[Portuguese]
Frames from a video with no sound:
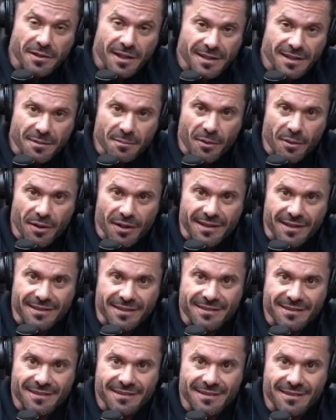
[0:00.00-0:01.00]
Peguei a
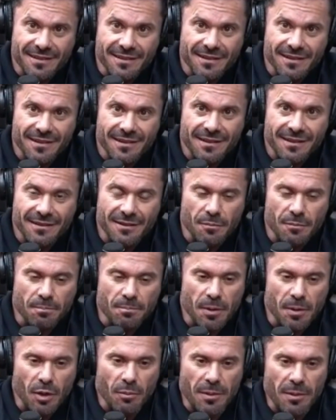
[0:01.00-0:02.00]
prancha em
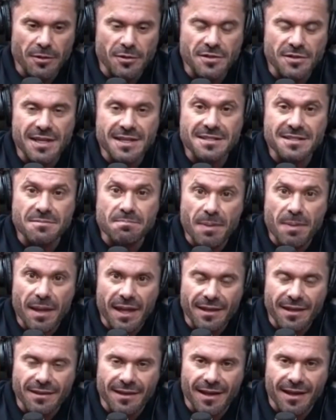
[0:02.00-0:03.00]
pedaços igual a
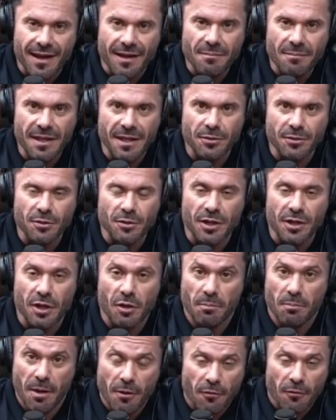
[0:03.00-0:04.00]
porta do Titanic
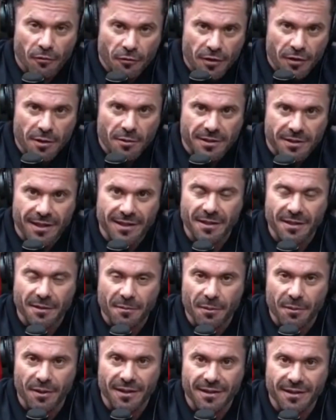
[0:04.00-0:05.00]
e
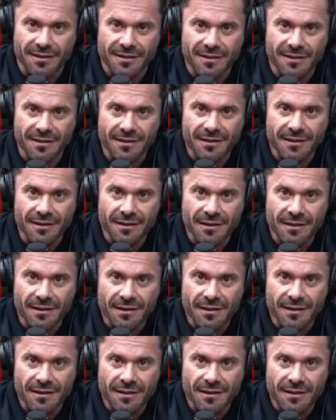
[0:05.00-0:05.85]
fui até meu carro.